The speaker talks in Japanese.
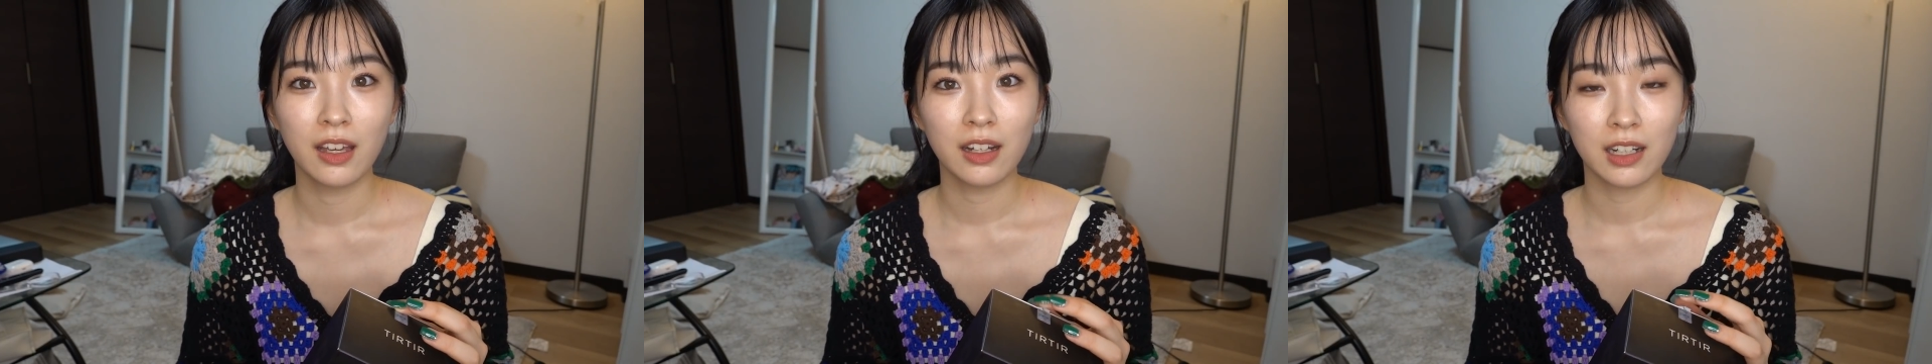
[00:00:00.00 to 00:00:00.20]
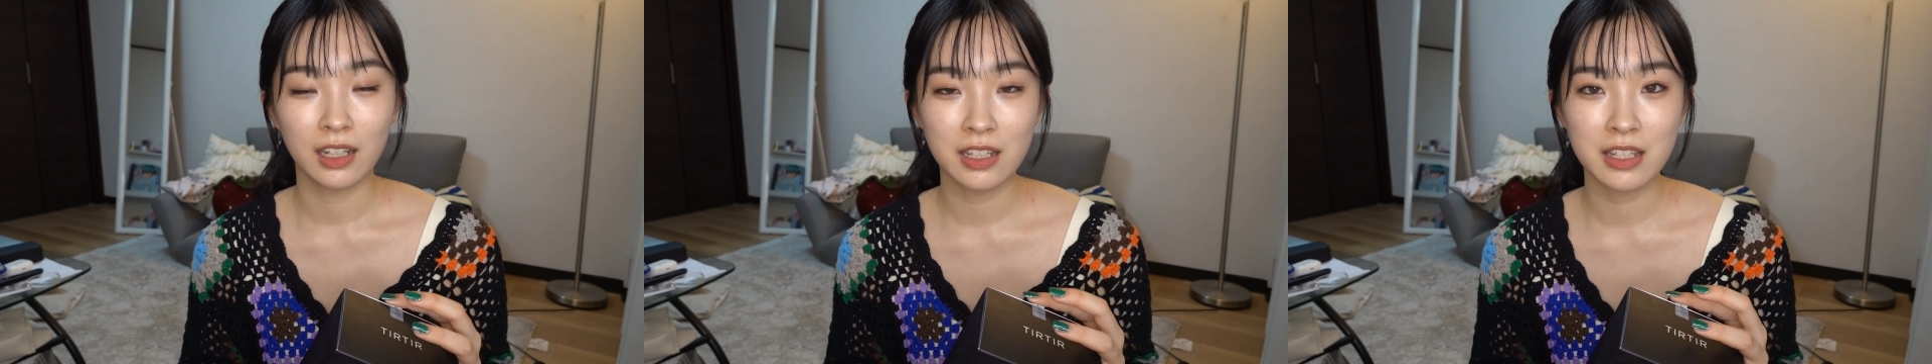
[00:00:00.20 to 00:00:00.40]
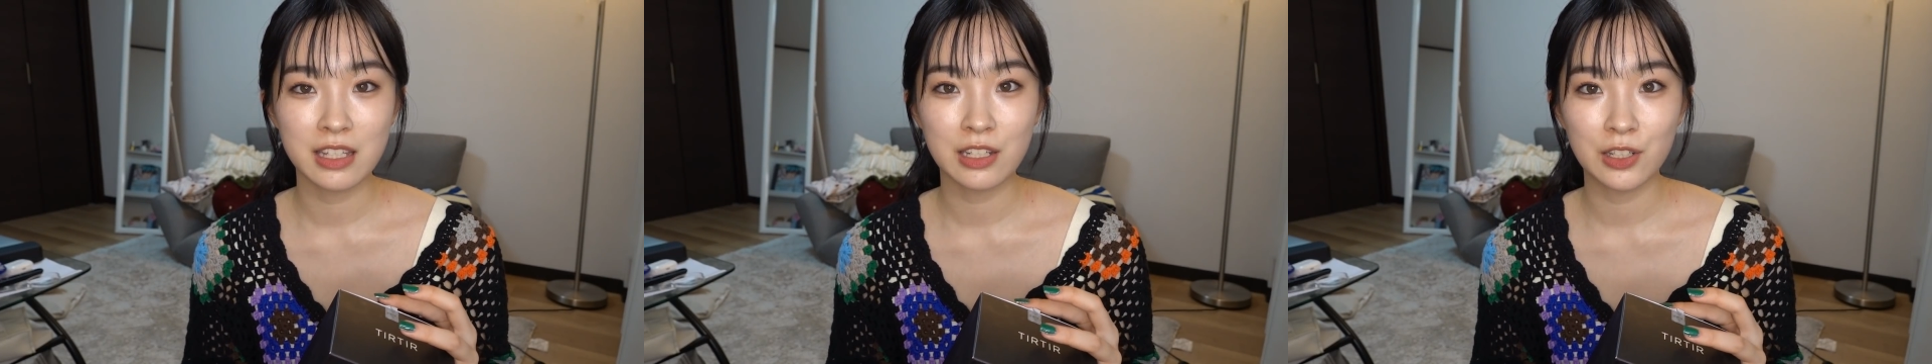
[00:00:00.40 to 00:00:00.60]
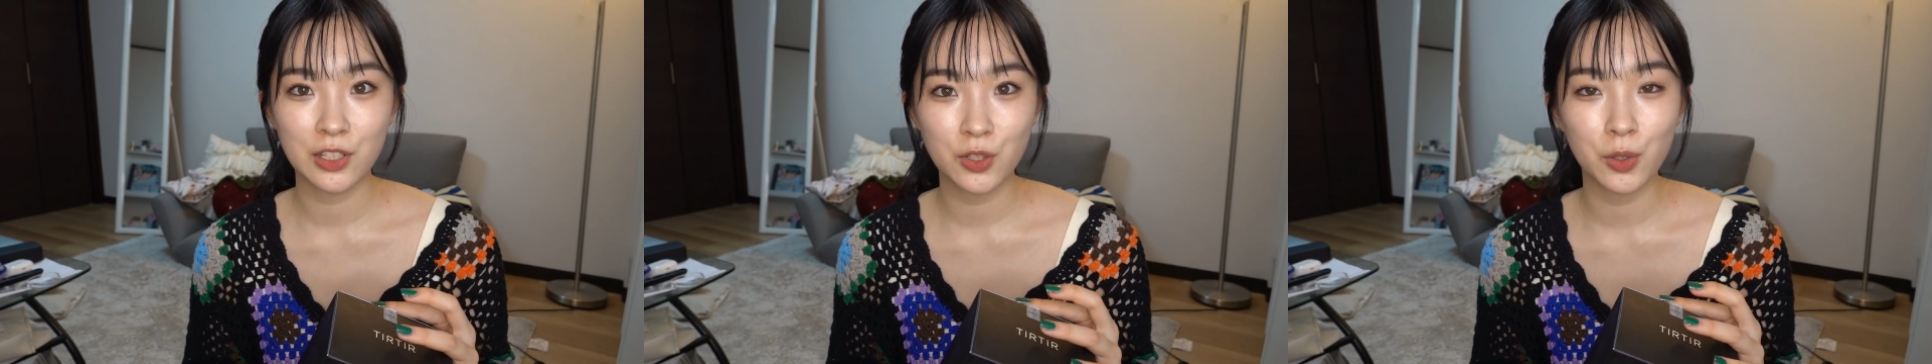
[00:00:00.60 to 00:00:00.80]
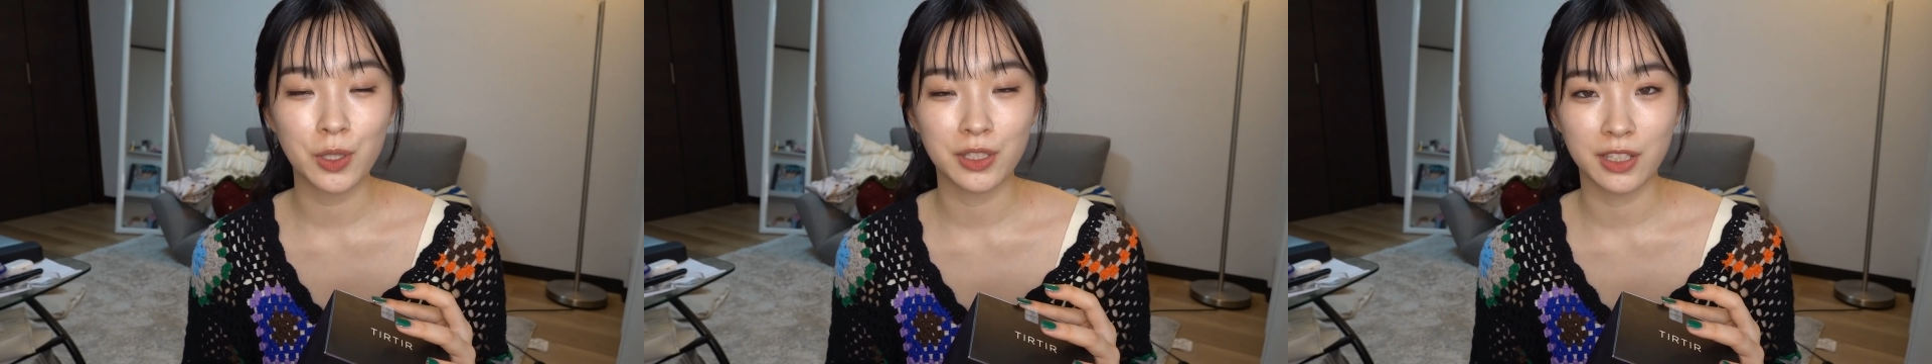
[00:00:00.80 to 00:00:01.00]
感じる
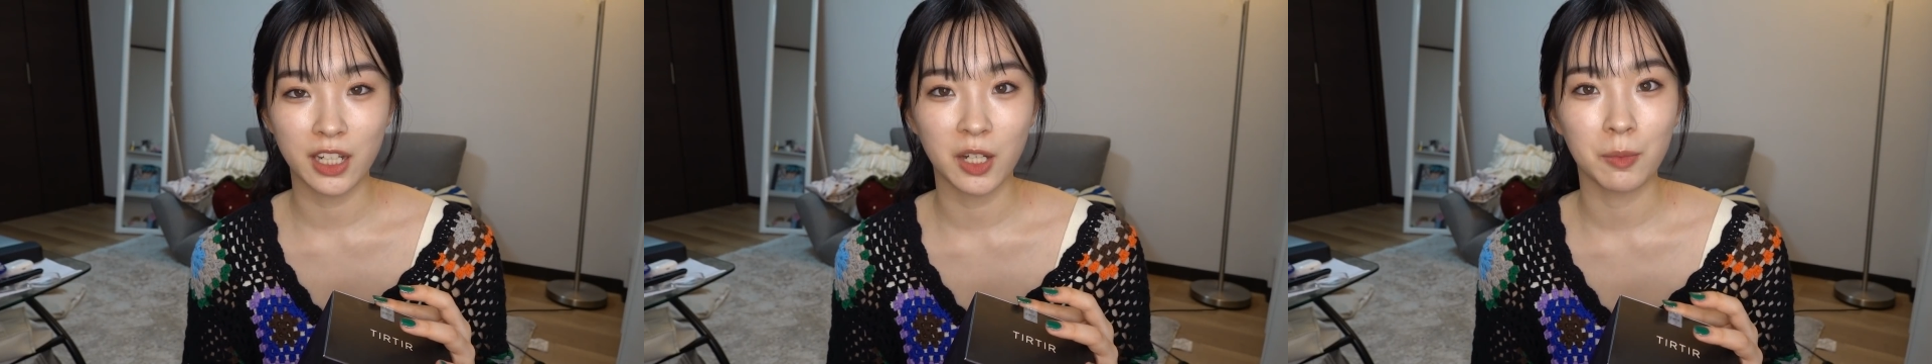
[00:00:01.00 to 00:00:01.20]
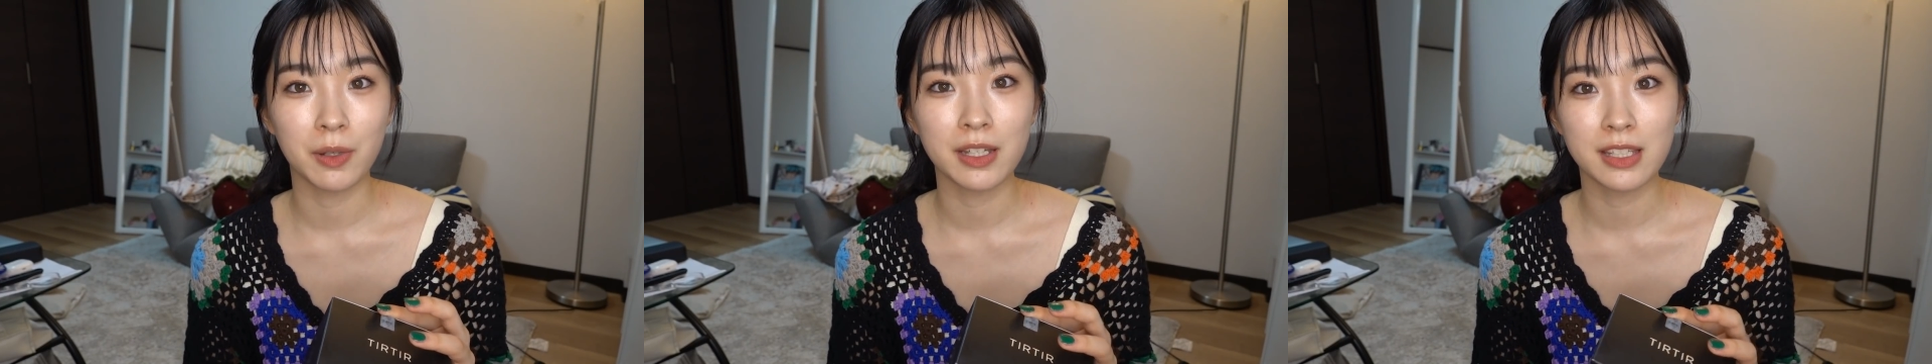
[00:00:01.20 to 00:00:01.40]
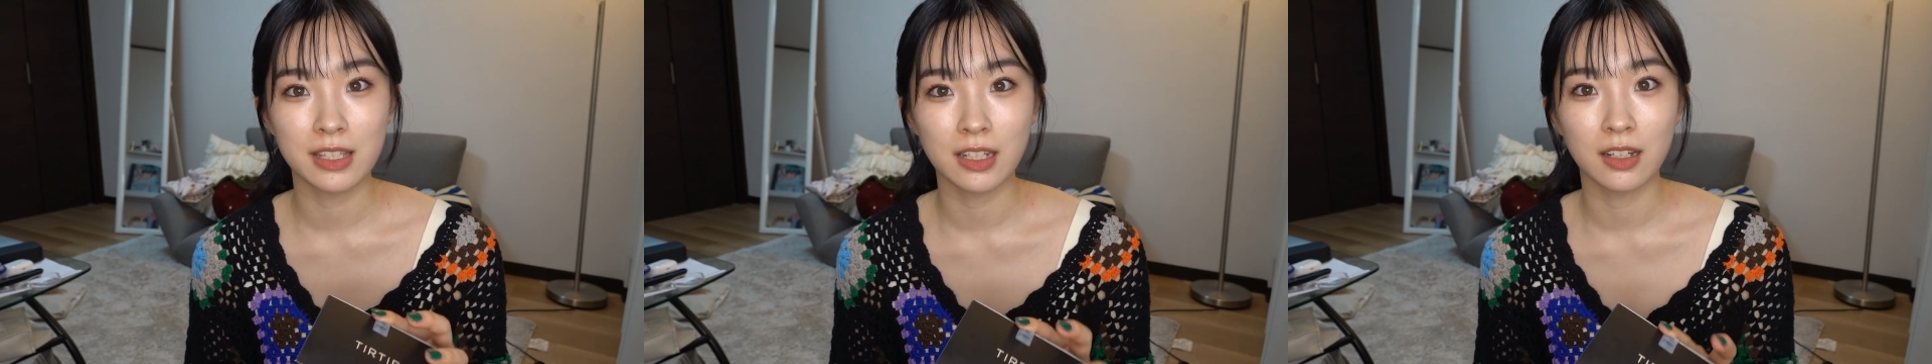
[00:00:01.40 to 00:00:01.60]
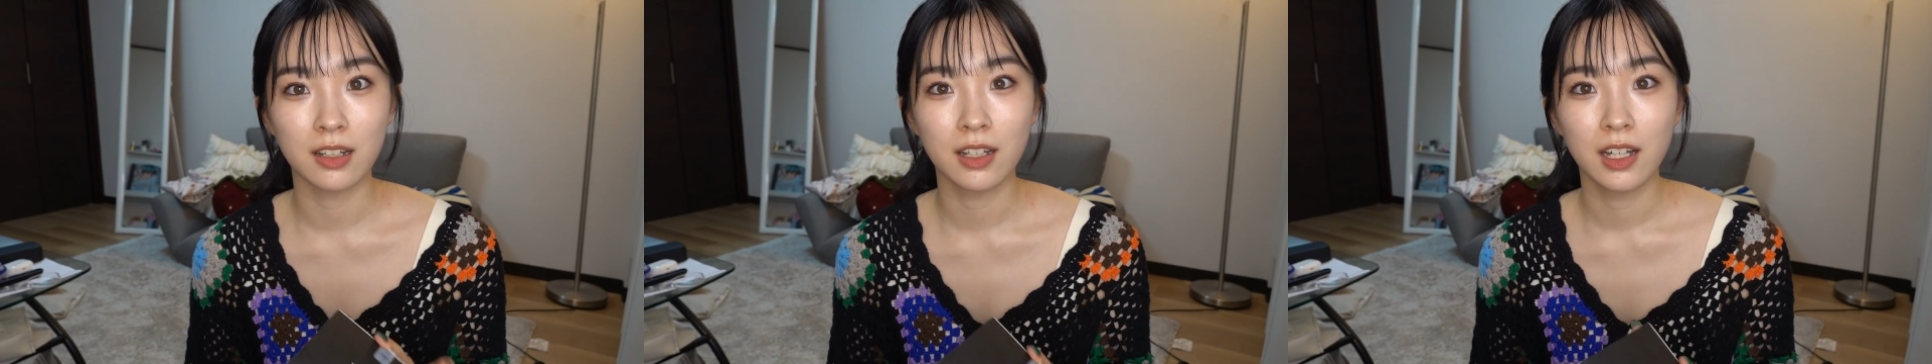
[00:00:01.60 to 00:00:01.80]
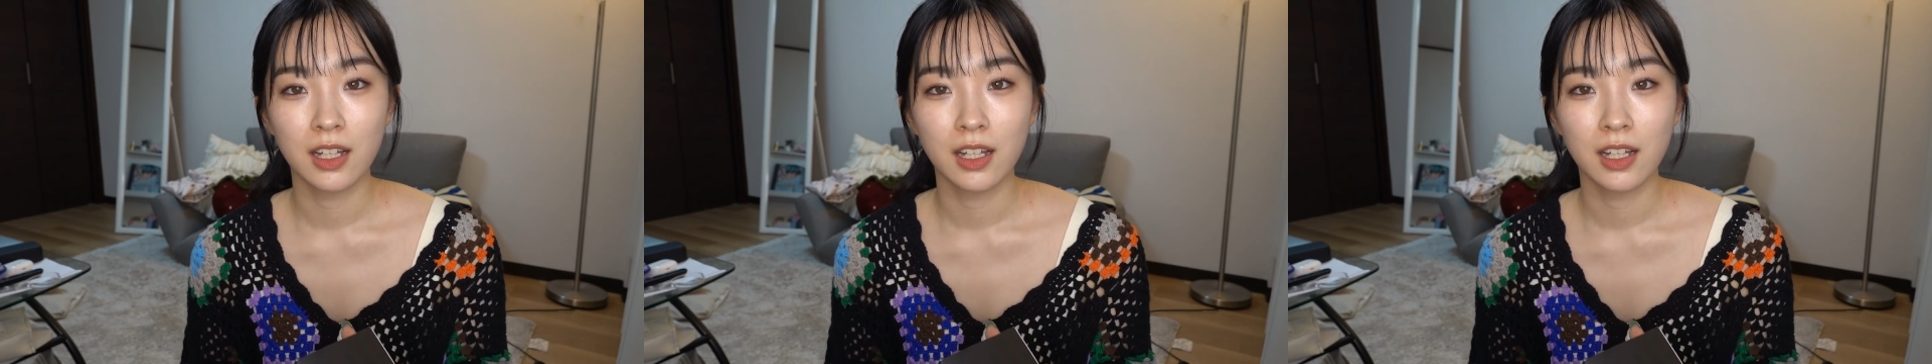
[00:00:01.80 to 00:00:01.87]
ようになりました。